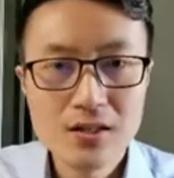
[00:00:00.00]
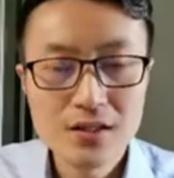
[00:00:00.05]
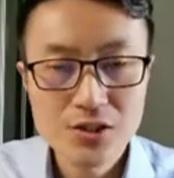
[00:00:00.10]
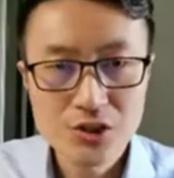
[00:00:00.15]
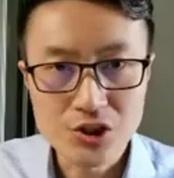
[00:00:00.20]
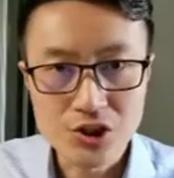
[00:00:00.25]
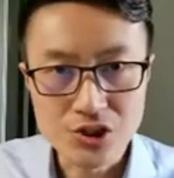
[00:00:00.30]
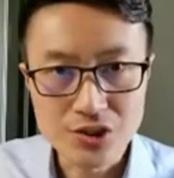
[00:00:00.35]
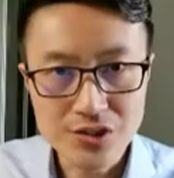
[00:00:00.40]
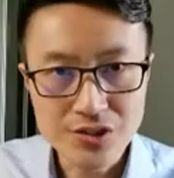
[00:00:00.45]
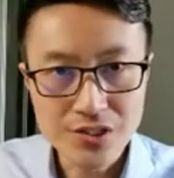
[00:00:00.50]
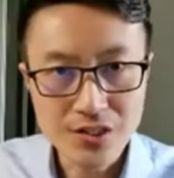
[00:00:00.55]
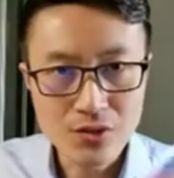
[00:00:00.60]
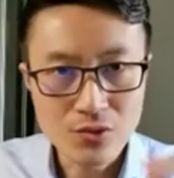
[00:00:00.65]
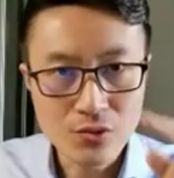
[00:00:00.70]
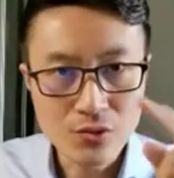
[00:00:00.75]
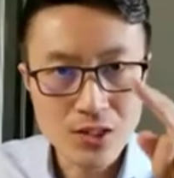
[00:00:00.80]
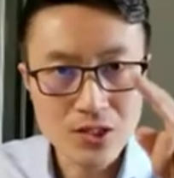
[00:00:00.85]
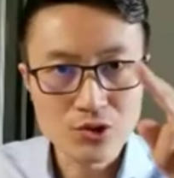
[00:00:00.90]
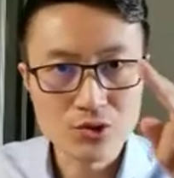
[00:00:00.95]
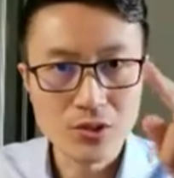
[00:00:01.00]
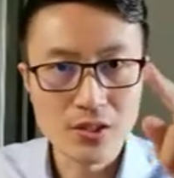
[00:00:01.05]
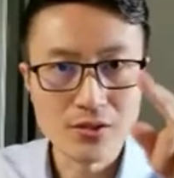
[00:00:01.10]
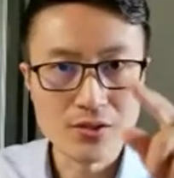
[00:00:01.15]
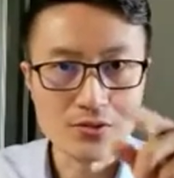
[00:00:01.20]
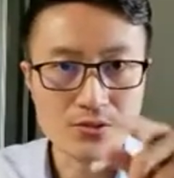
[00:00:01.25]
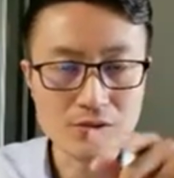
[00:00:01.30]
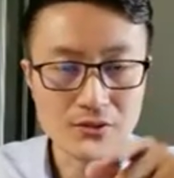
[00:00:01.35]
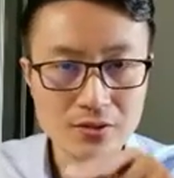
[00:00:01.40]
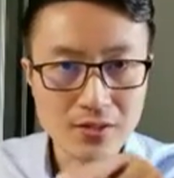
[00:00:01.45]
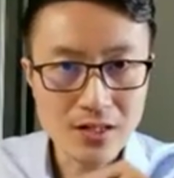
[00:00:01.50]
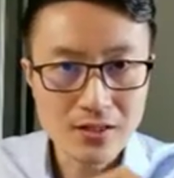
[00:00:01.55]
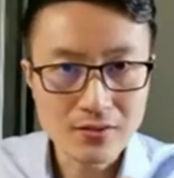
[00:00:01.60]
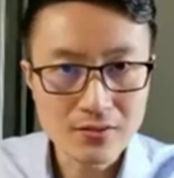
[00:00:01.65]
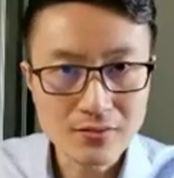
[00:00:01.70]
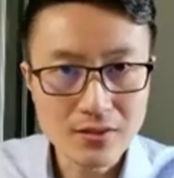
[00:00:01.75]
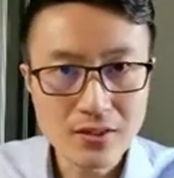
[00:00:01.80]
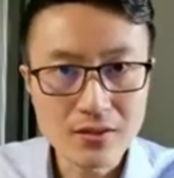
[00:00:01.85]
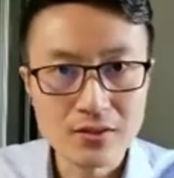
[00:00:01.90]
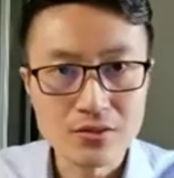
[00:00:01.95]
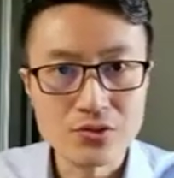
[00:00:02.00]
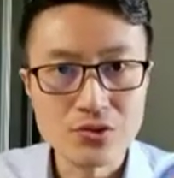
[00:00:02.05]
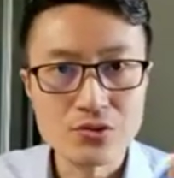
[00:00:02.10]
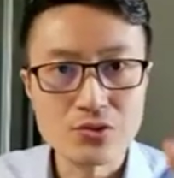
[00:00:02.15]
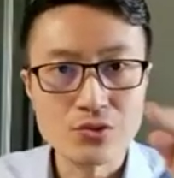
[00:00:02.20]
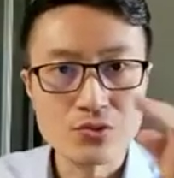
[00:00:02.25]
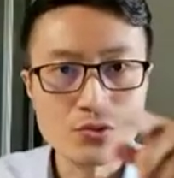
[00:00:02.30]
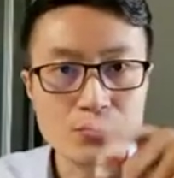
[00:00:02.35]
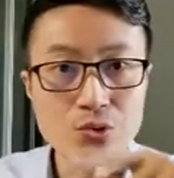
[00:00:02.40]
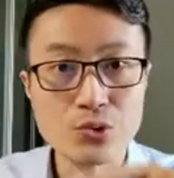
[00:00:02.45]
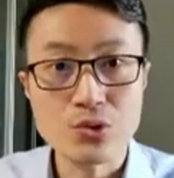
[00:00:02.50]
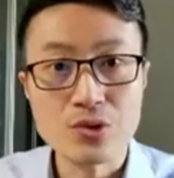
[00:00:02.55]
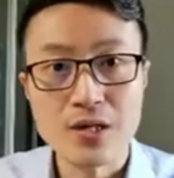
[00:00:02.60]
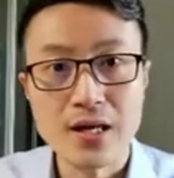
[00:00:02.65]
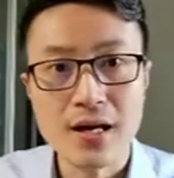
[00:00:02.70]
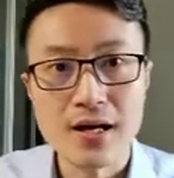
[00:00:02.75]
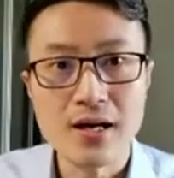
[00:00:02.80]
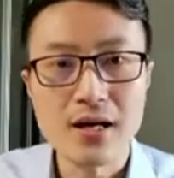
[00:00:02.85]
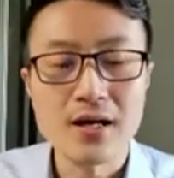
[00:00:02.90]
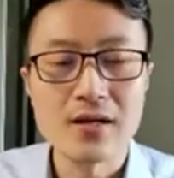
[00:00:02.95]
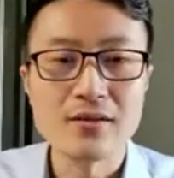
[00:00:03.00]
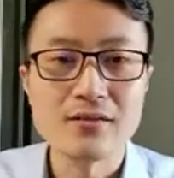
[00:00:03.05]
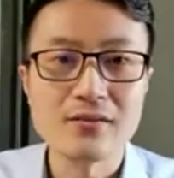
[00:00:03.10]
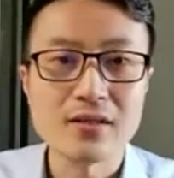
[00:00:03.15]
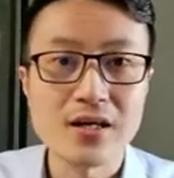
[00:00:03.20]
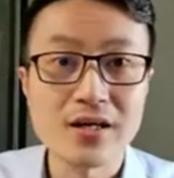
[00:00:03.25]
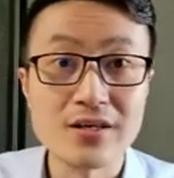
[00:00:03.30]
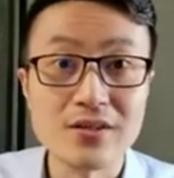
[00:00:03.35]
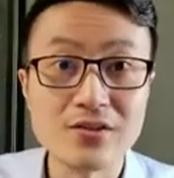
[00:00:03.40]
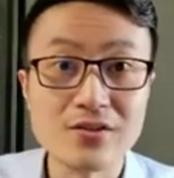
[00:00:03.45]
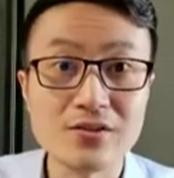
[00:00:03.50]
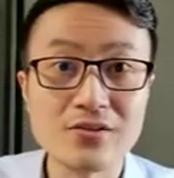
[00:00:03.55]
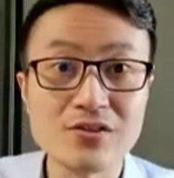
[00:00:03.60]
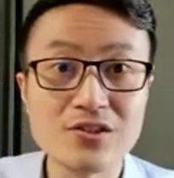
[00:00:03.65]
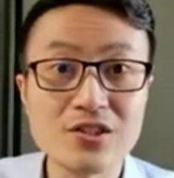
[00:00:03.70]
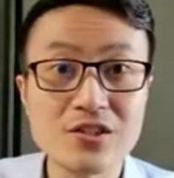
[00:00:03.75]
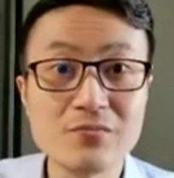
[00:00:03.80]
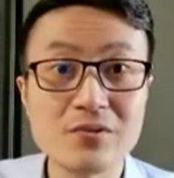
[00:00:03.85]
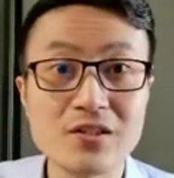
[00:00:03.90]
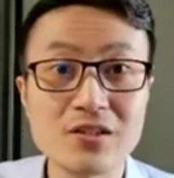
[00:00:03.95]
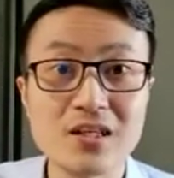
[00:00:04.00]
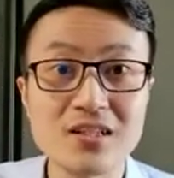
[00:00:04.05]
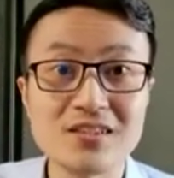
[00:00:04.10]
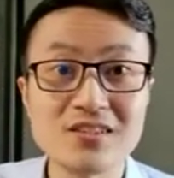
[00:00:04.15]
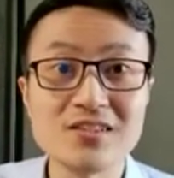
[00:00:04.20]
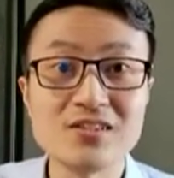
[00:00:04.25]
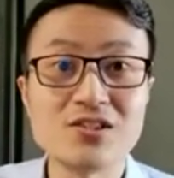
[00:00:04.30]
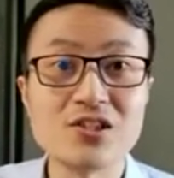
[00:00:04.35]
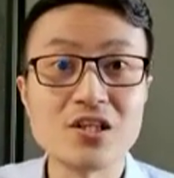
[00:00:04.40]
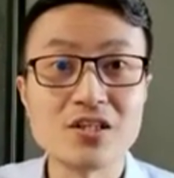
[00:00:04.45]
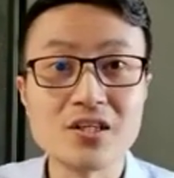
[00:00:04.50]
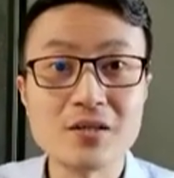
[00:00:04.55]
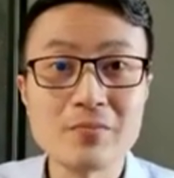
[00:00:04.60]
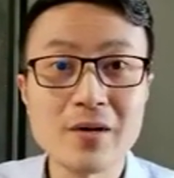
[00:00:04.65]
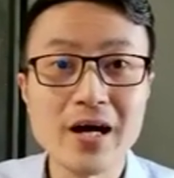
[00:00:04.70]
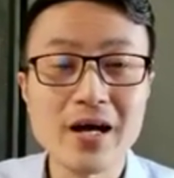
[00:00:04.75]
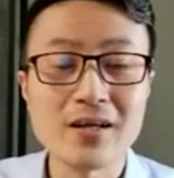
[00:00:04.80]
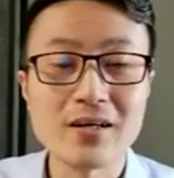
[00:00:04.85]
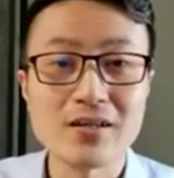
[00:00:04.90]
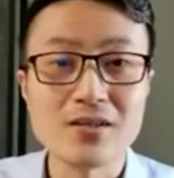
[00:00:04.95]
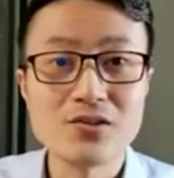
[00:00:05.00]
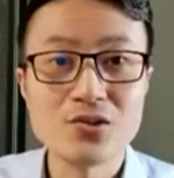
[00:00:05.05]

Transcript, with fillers: 实线画出来的就是当地的这种语言啊，它已经基本上自成一派了。